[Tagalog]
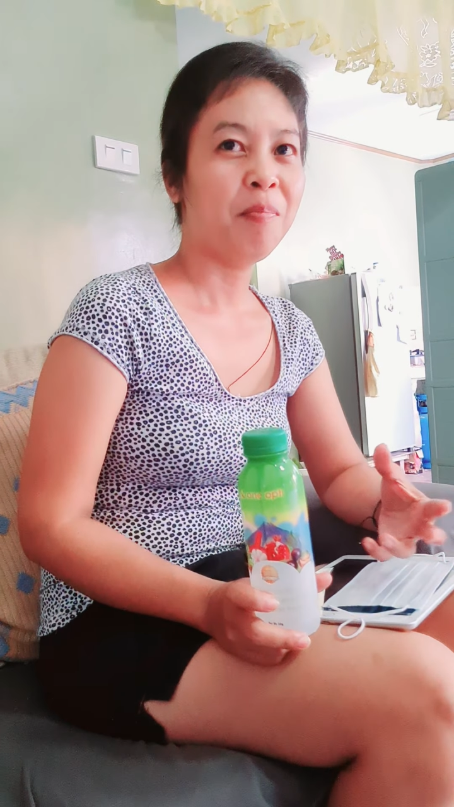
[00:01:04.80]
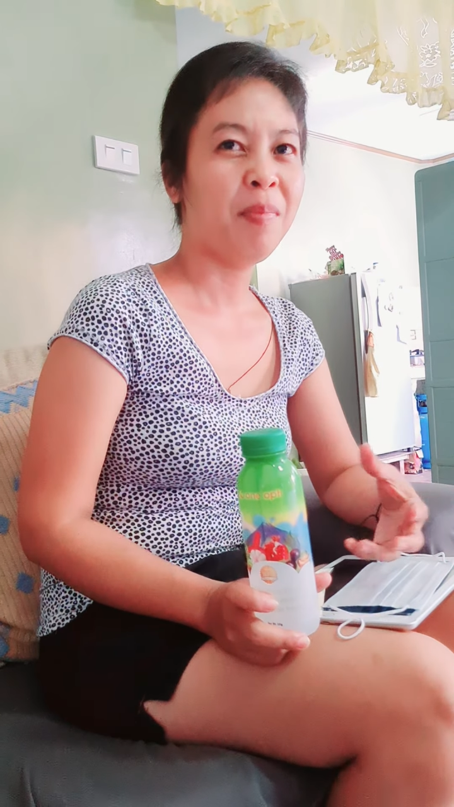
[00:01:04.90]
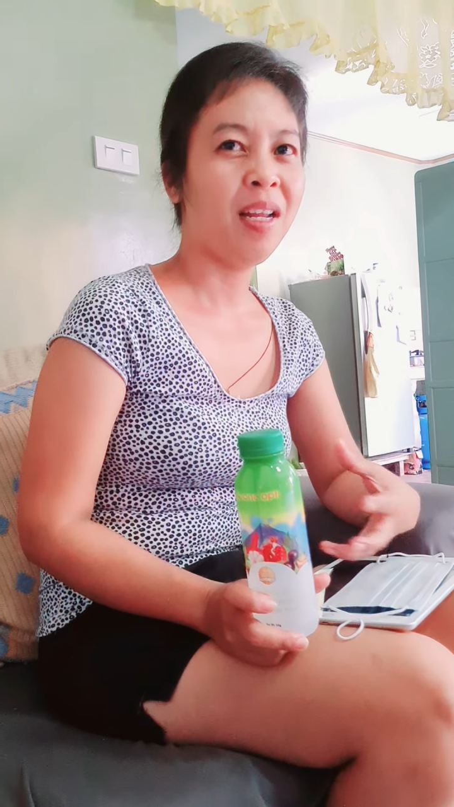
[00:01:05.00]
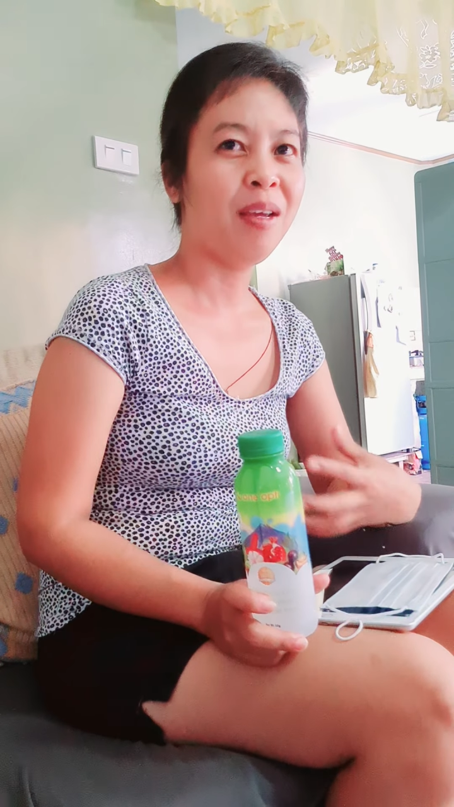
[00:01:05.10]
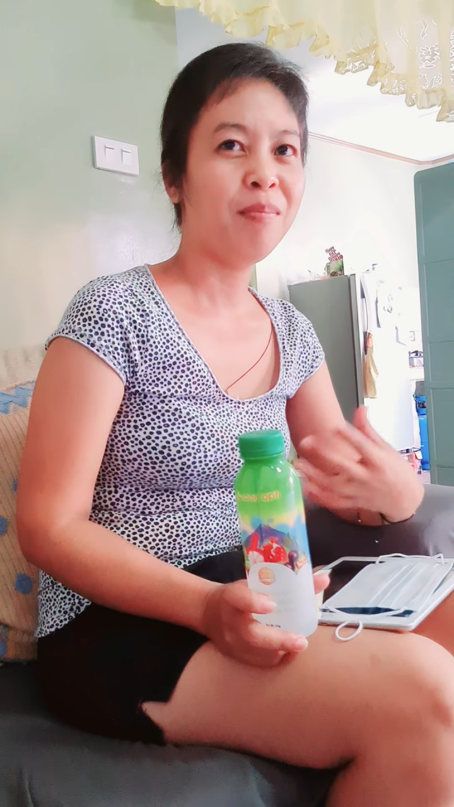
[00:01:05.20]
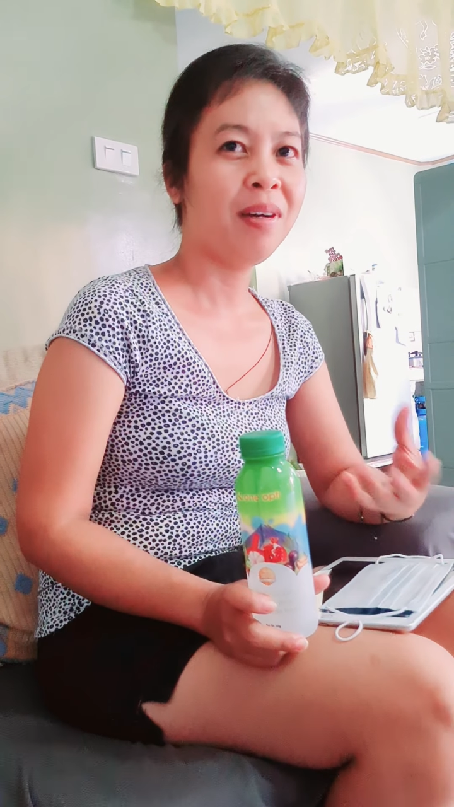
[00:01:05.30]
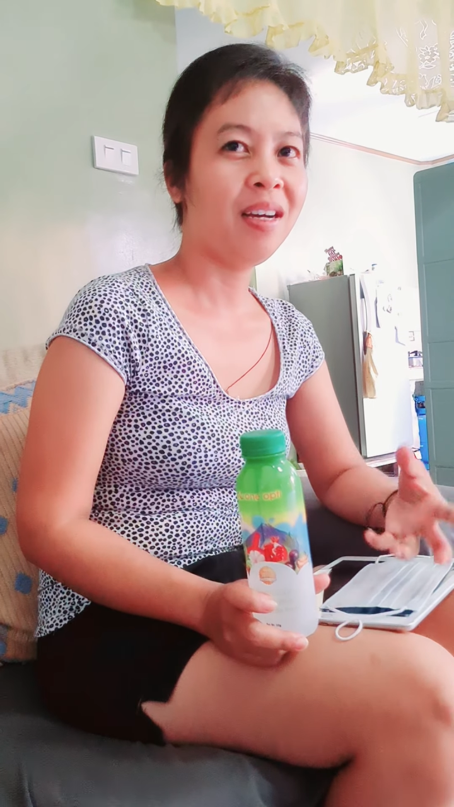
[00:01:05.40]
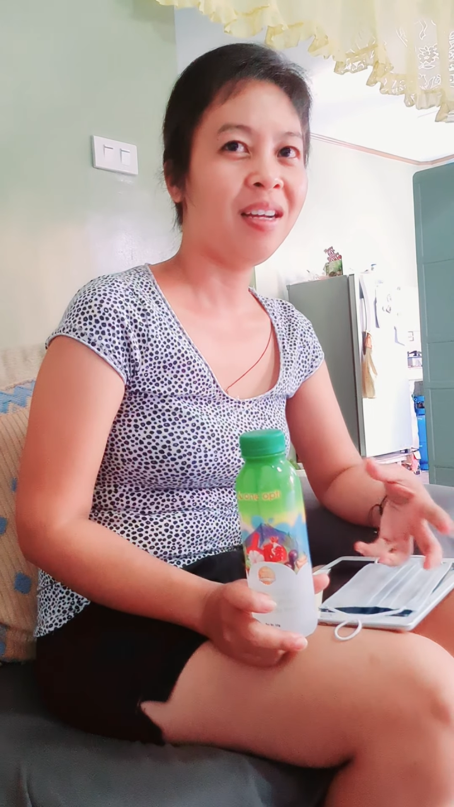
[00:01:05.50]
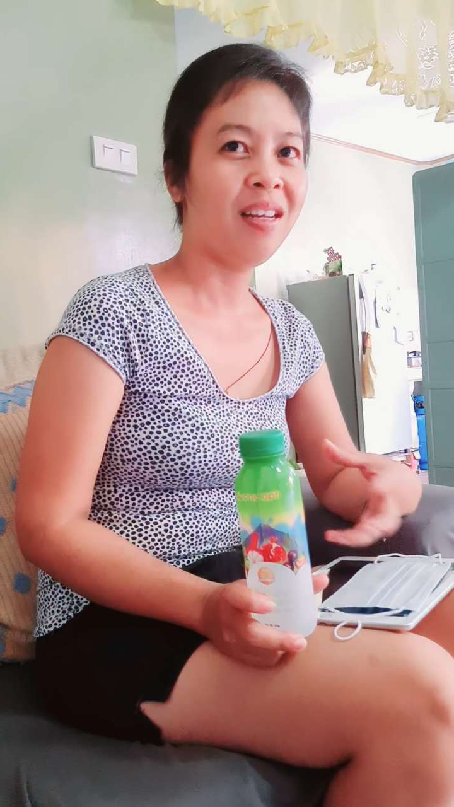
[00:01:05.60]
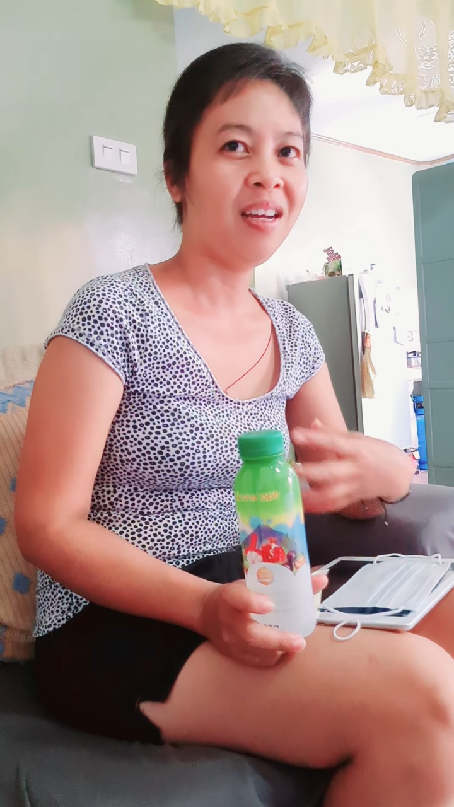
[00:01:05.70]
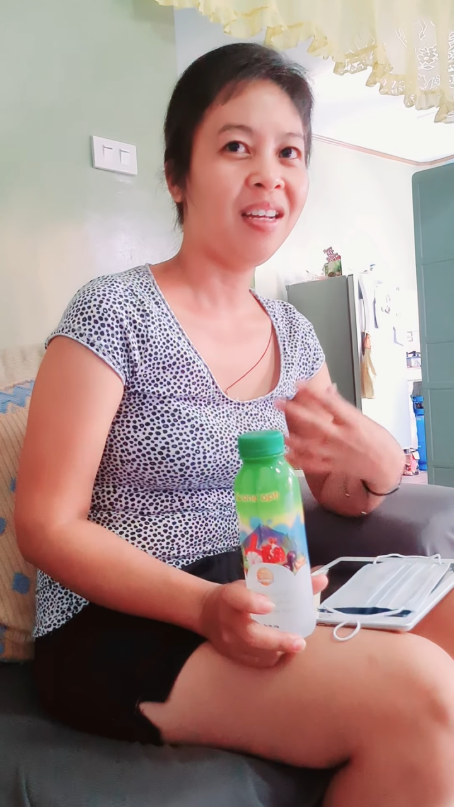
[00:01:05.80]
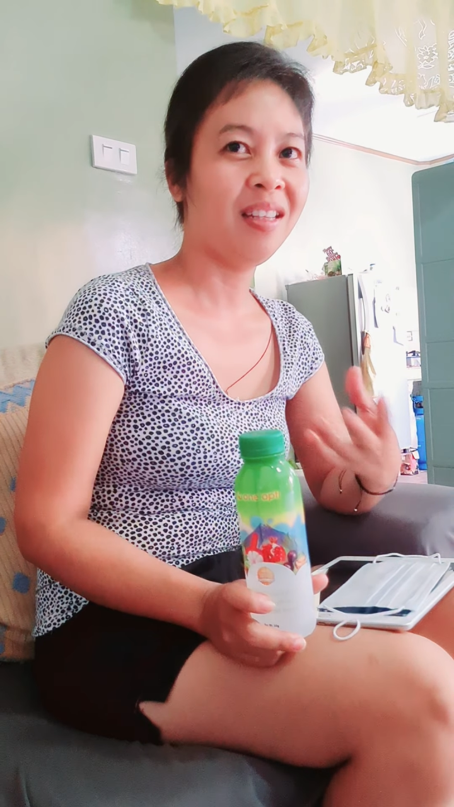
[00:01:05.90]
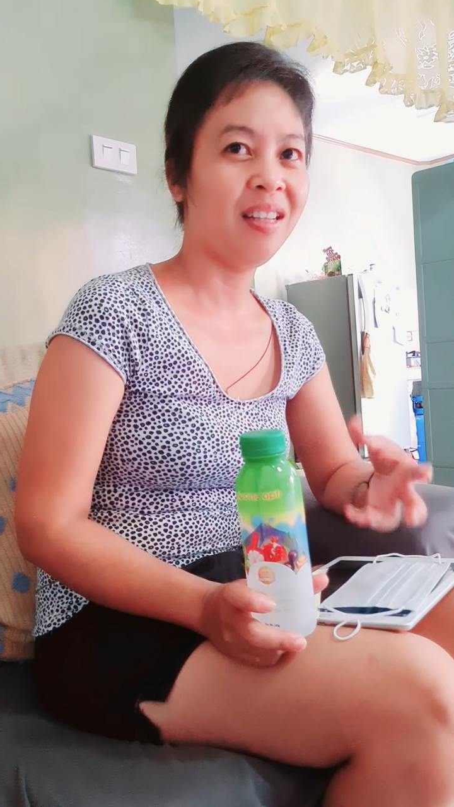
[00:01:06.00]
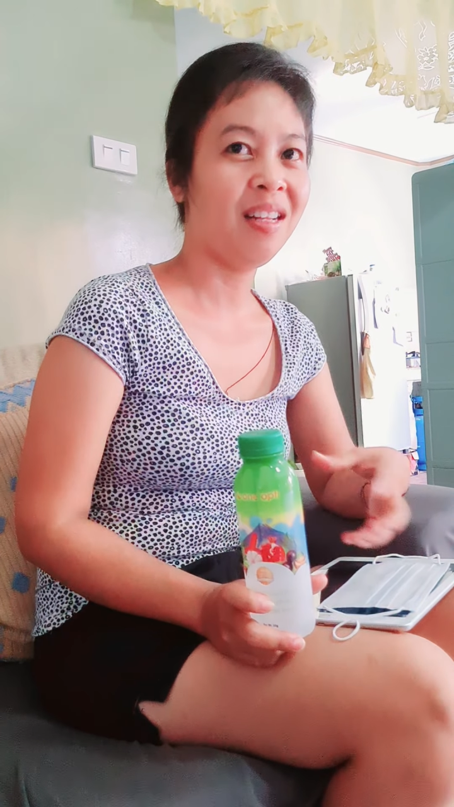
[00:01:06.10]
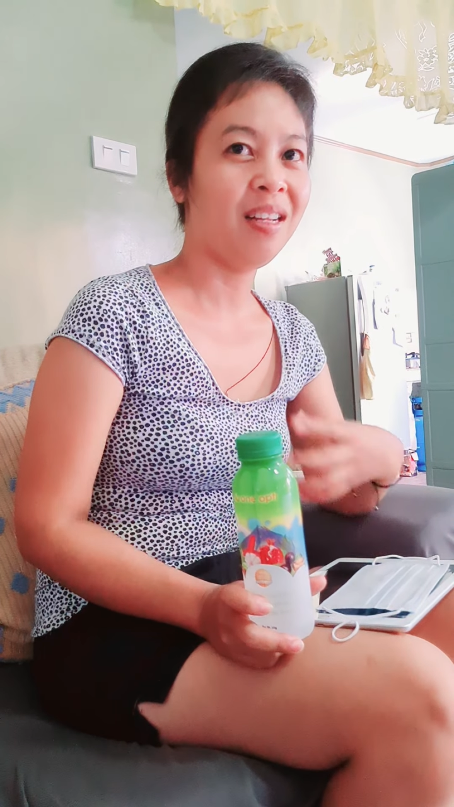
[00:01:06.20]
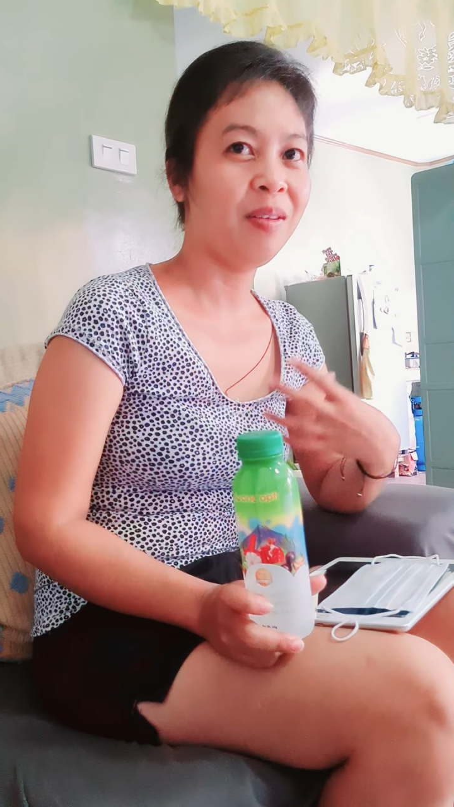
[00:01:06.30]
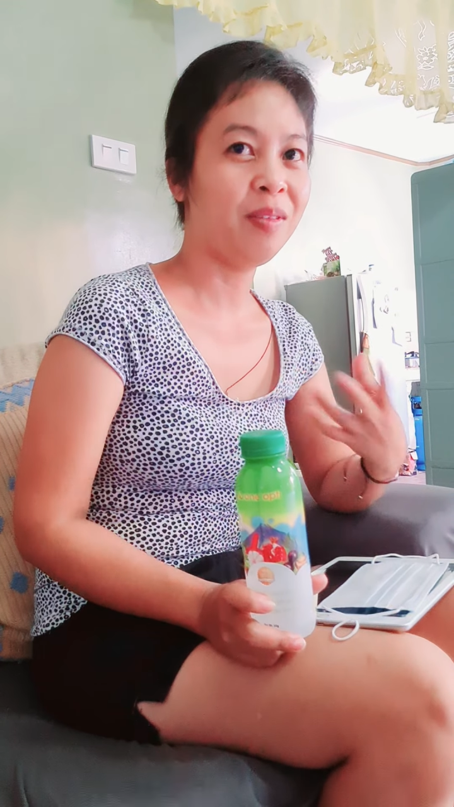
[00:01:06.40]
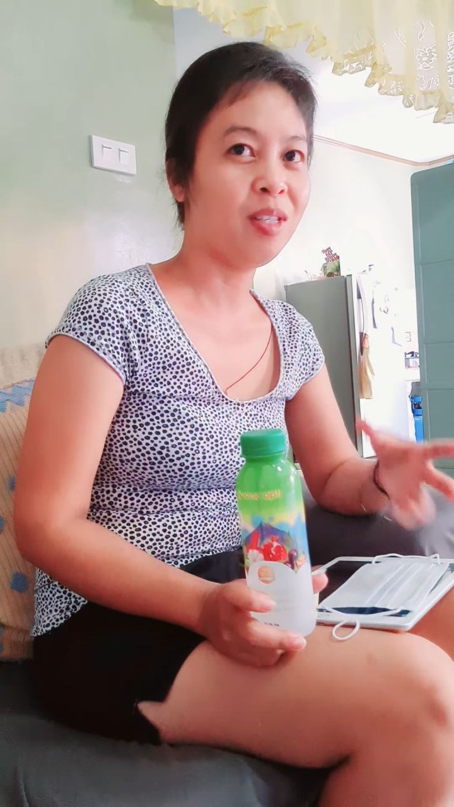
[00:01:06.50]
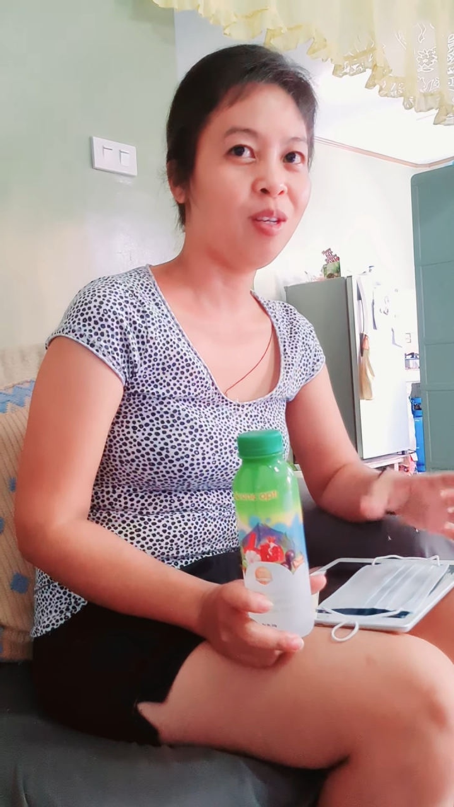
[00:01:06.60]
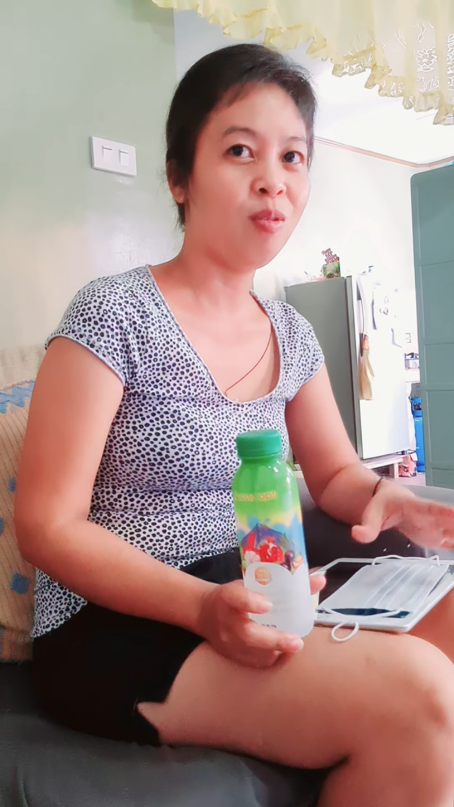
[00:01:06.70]
lema lahat. Yes,
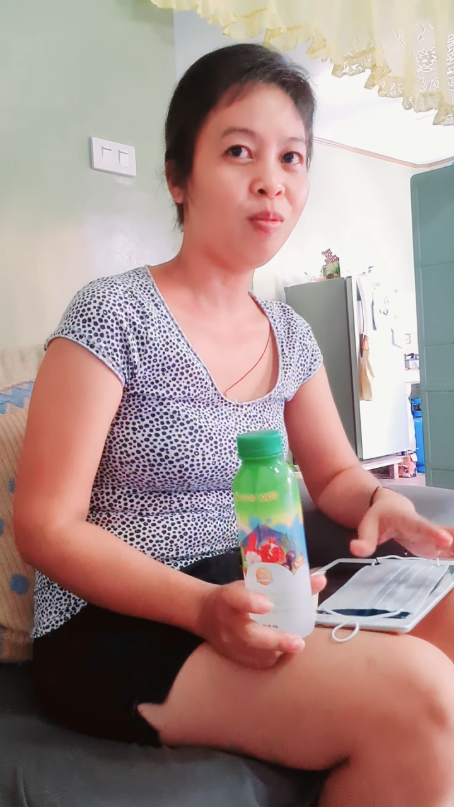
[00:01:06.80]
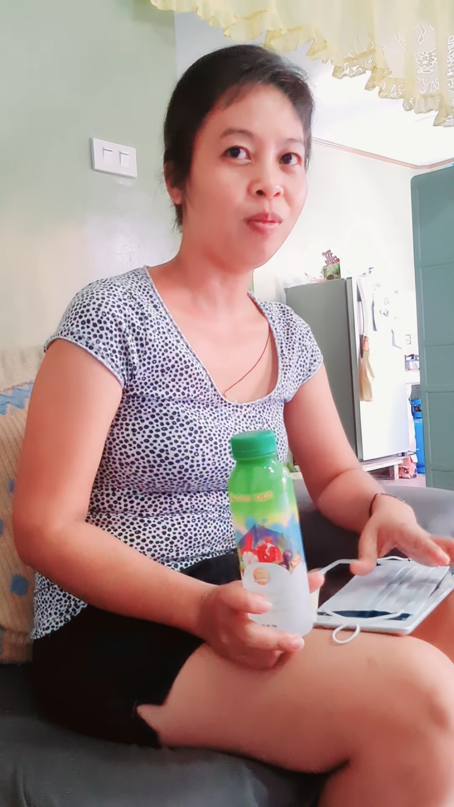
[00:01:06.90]
toxin po.